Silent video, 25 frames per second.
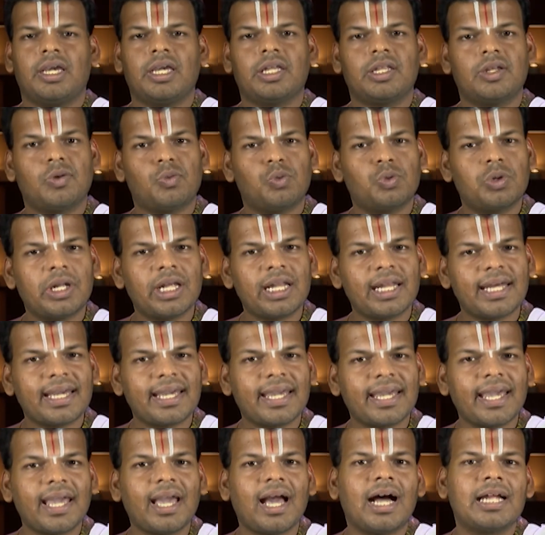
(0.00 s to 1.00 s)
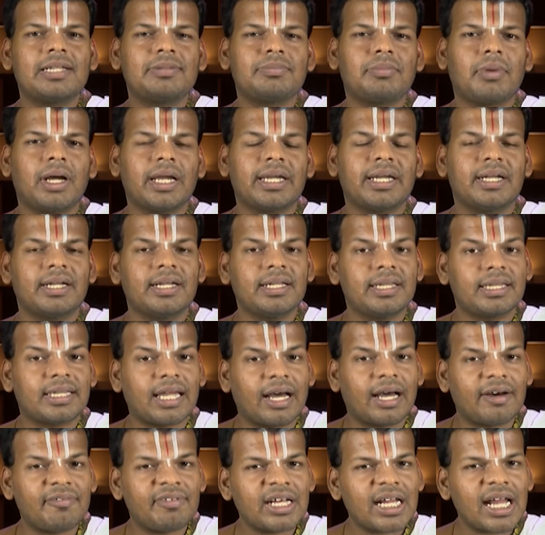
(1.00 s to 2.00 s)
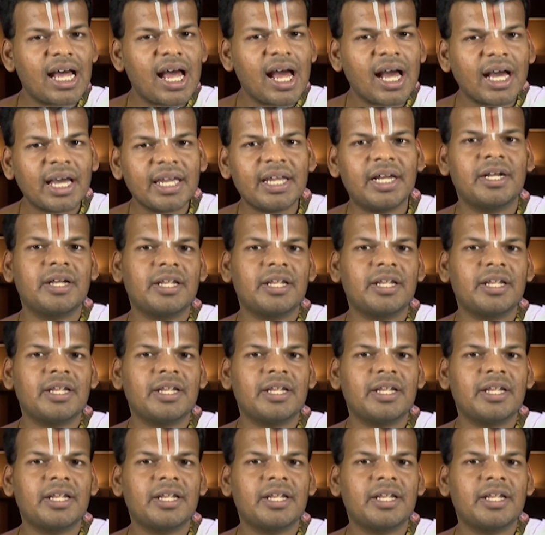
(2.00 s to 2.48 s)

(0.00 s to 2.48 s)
இந்த உடலையே ஆத்மா என்று தவறாக